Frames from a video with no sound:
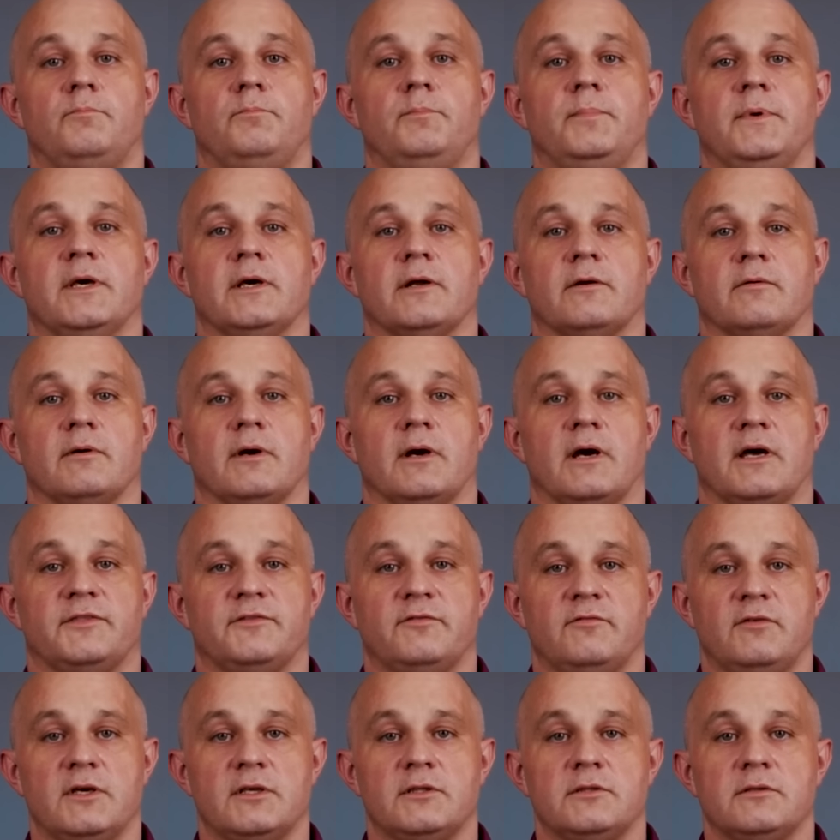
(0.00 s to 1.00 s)
первый
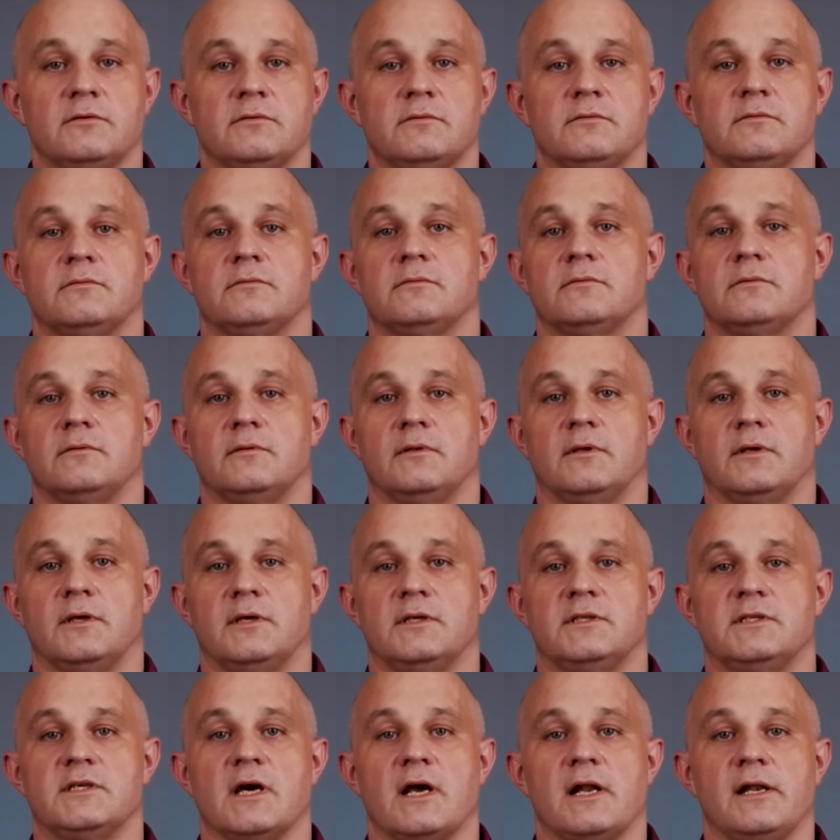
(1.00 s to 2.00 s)
ответ –
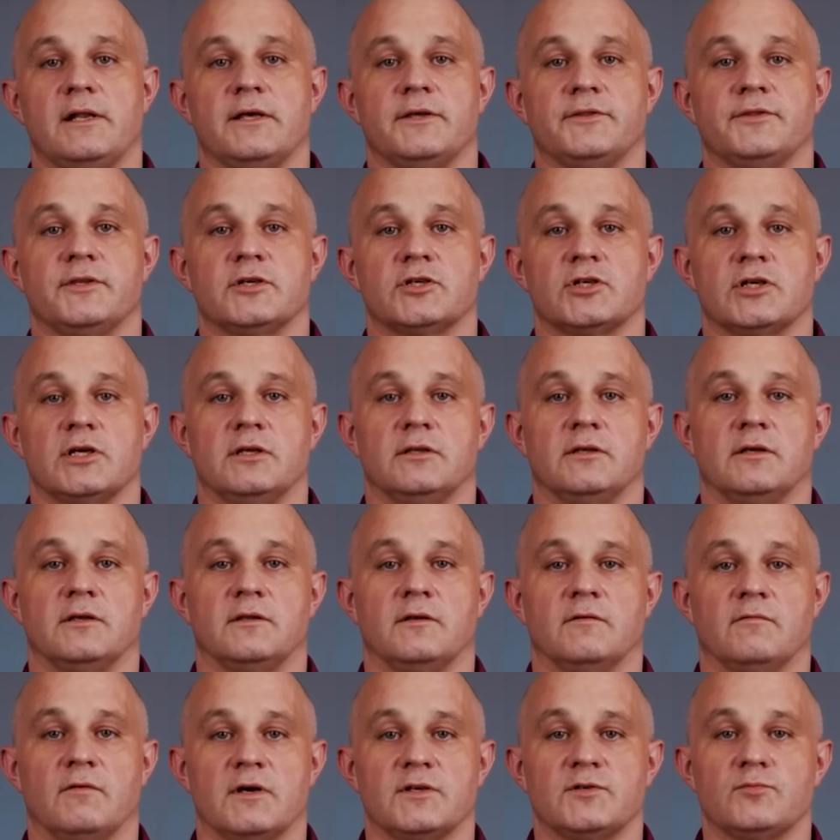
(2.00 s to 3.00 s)
идеальные отношения
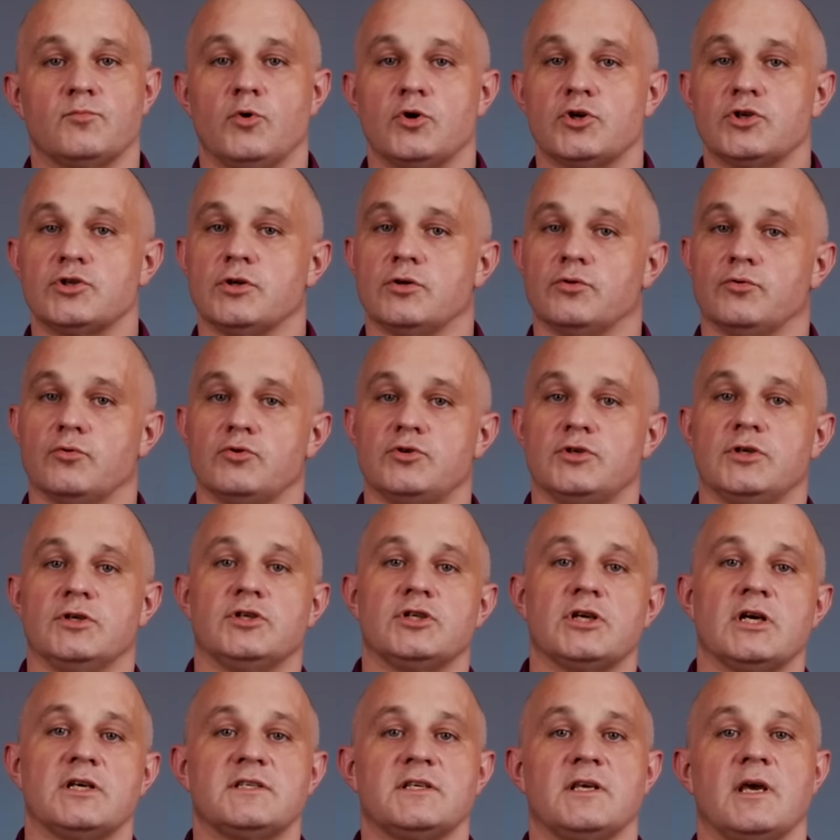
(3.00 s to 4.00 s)
невозможны, но
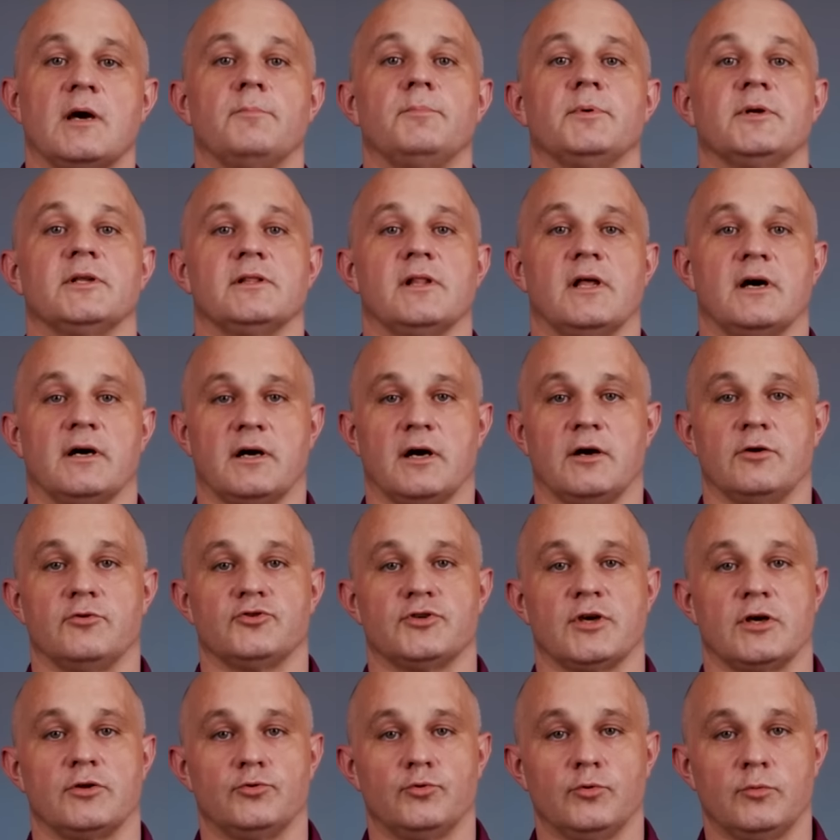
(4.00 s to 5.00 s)
сейчас я предлагаю
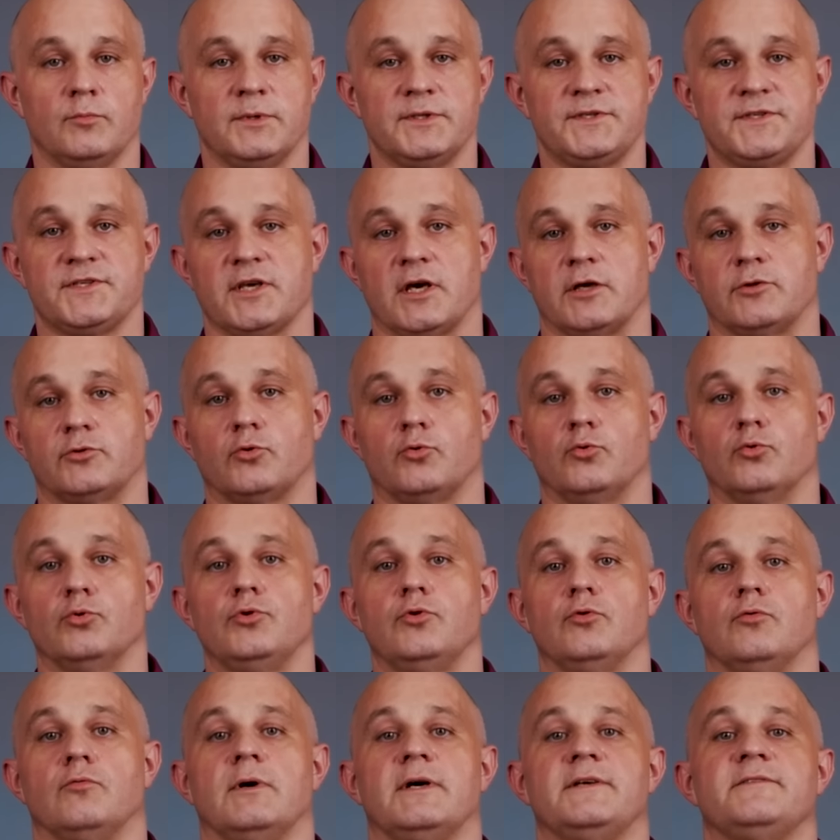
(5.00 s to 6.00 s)
задуматься,
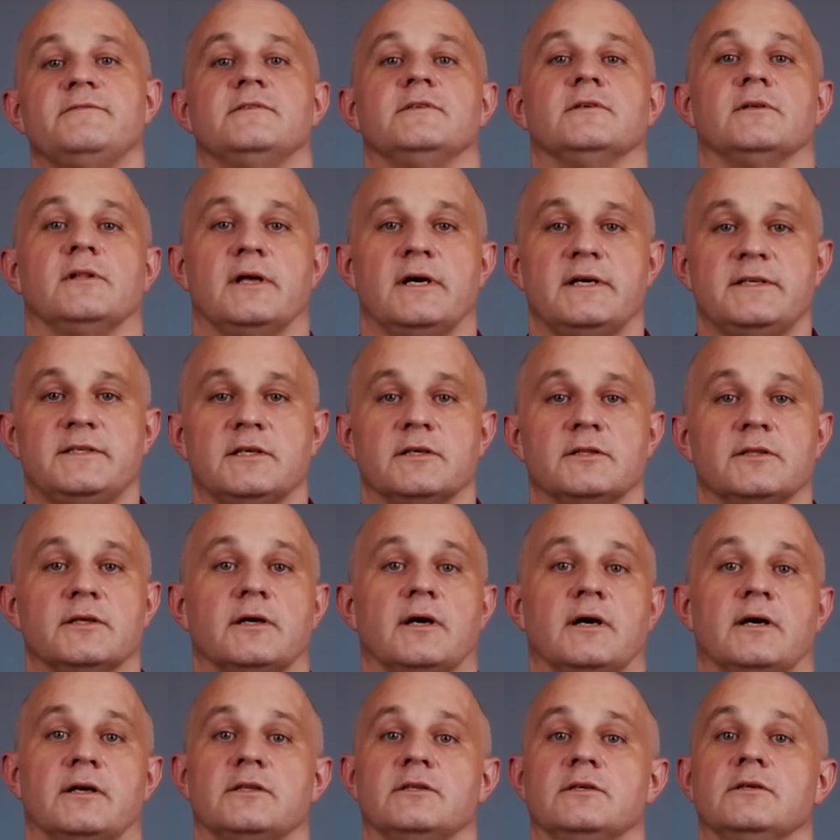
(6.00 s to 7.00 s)
откуда у вас взялась эта
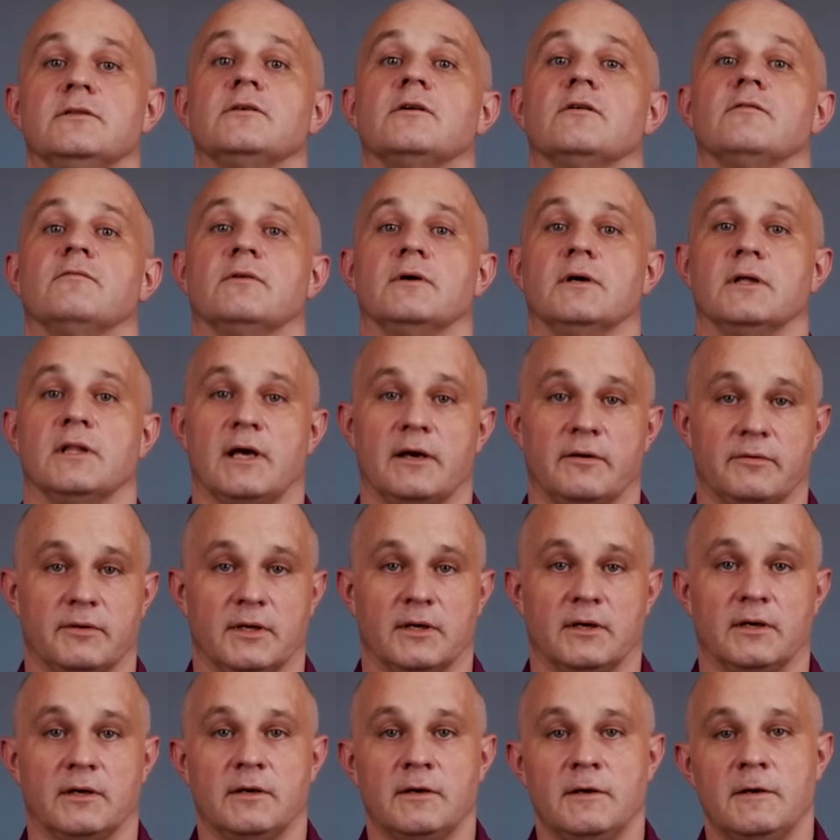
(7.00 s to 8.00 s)
картинка в
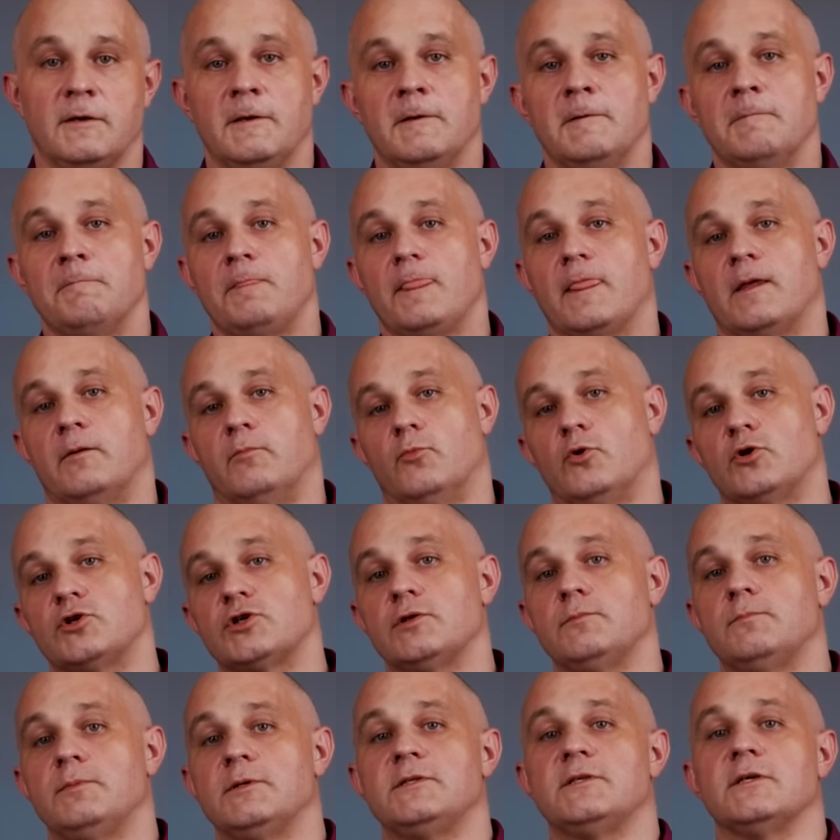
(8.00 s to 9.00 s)
голове.
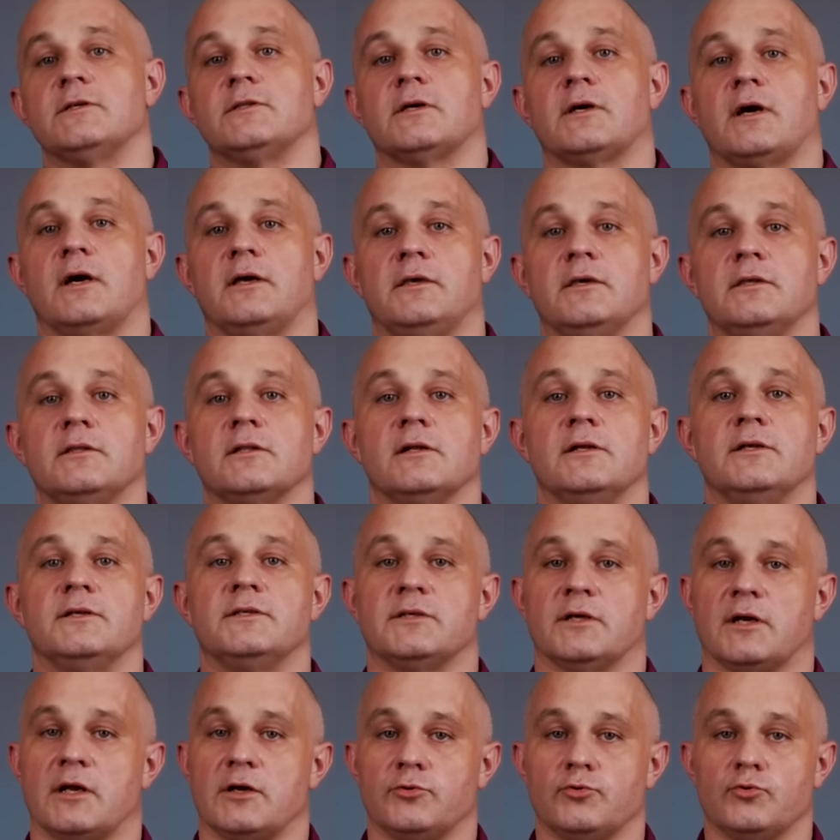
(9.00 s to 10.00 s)
Может быть, это какие-то
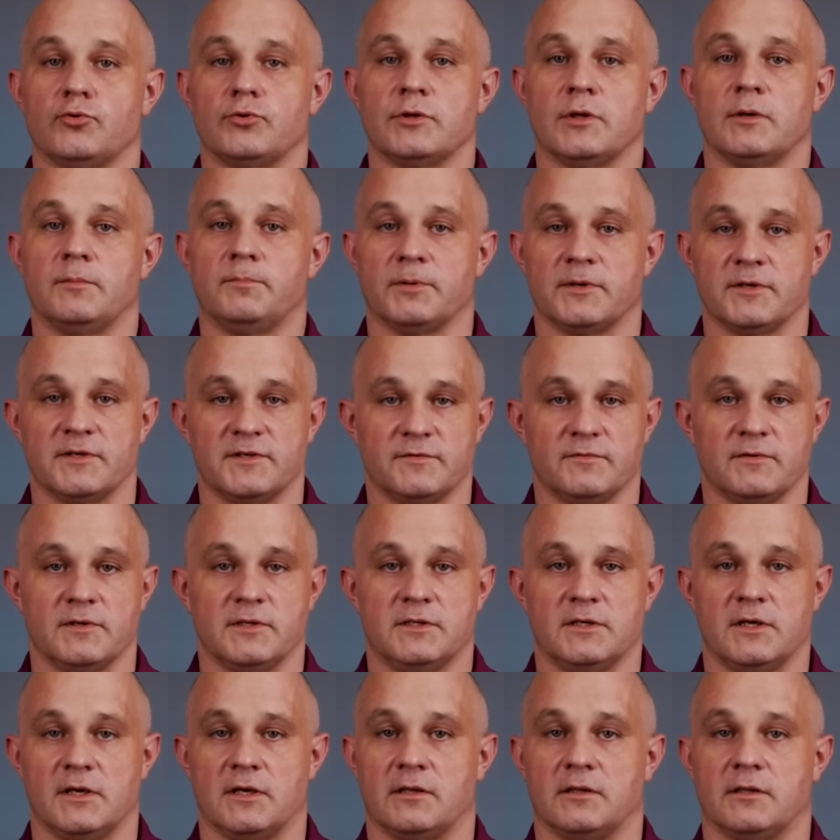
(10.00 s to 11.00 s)
литературные
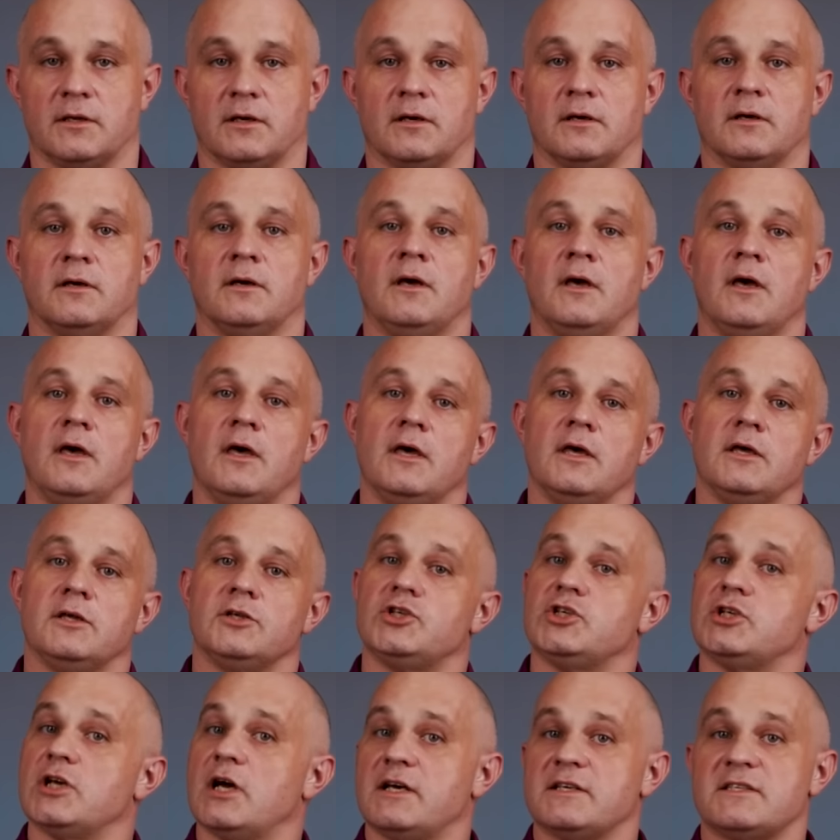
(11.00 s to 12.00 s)
произведения,
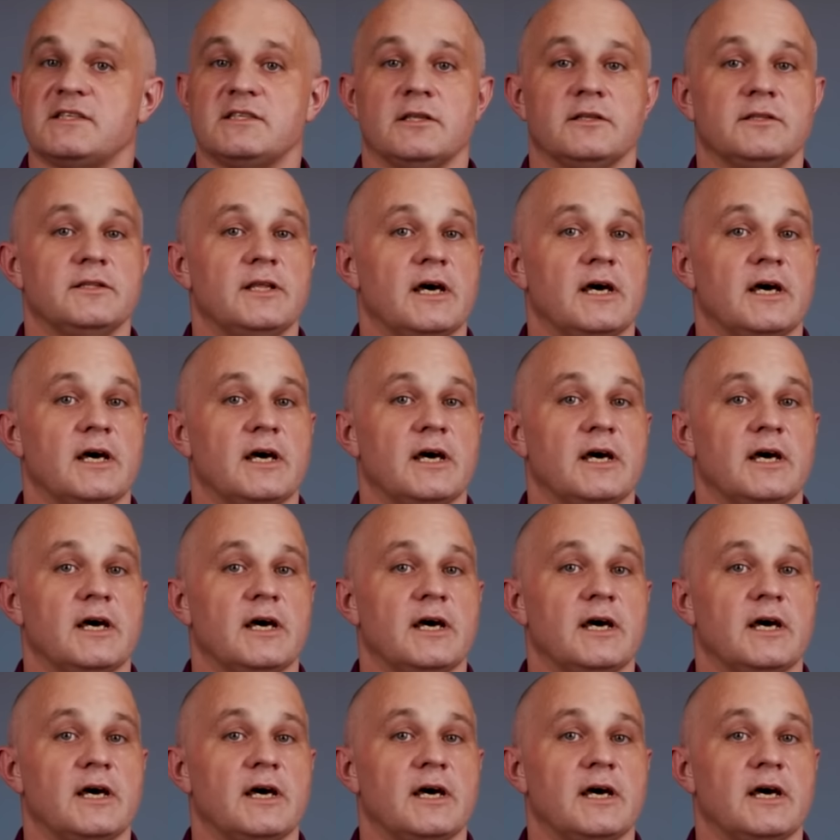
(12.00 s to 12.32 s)
часто